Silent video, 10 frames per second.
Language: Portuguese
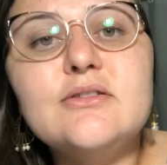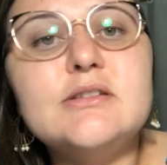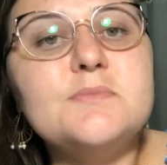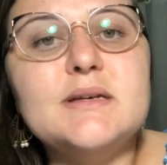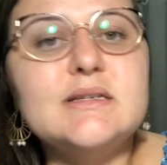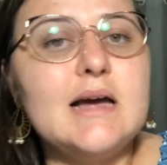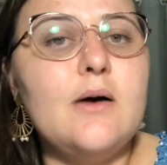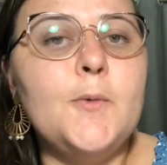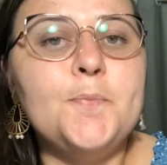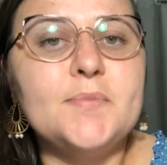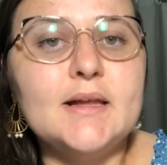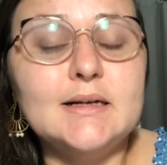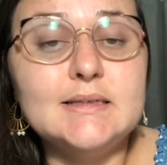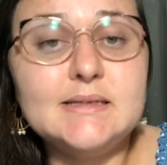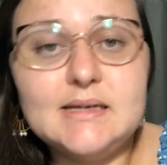especial
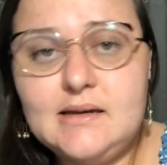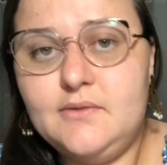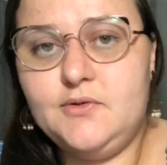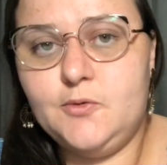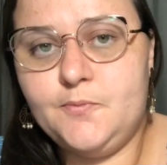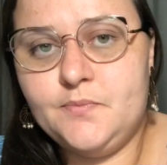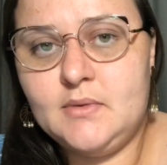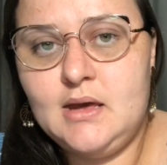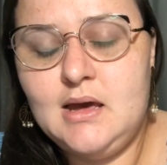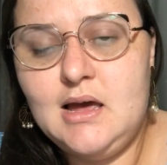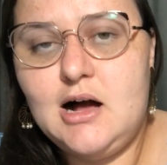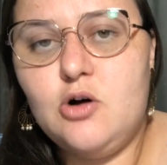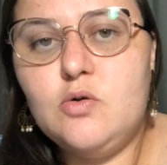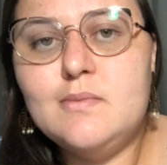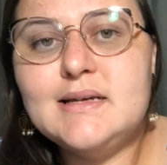civil,
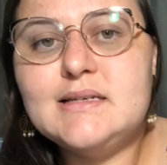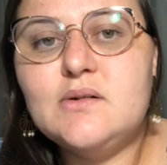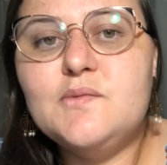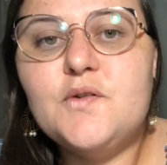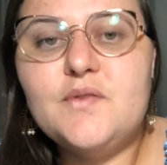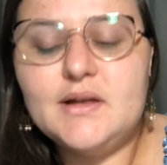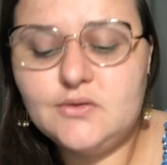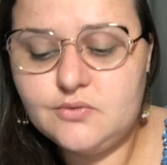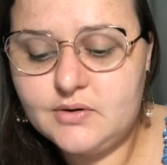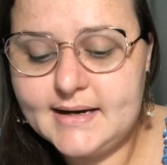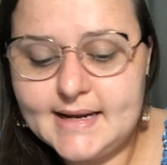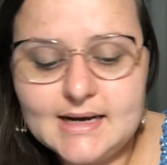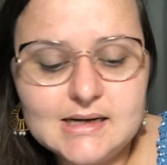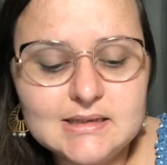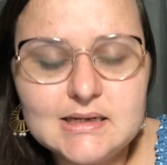alguma ação envolvendo
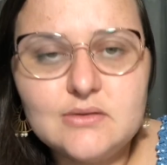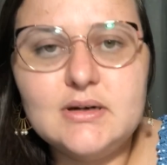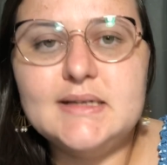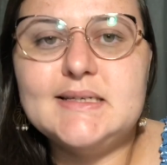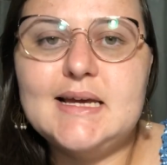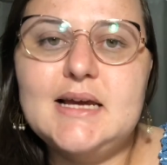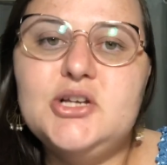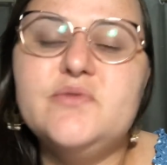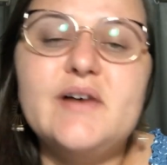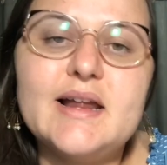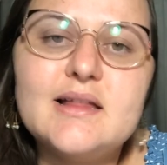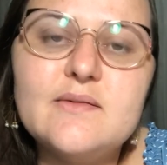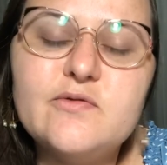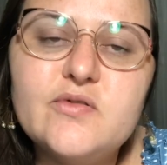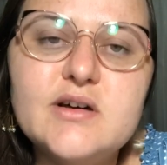criança e adolescente, vara da
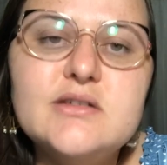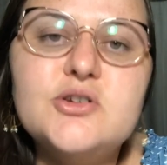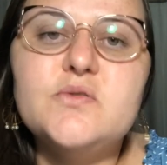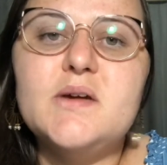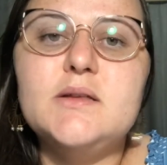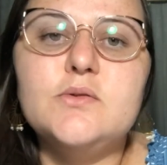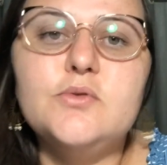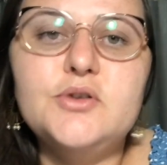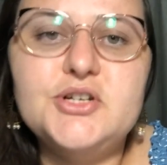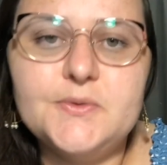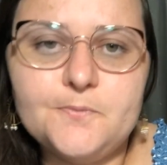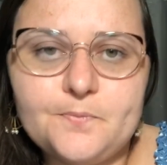infância e juventude,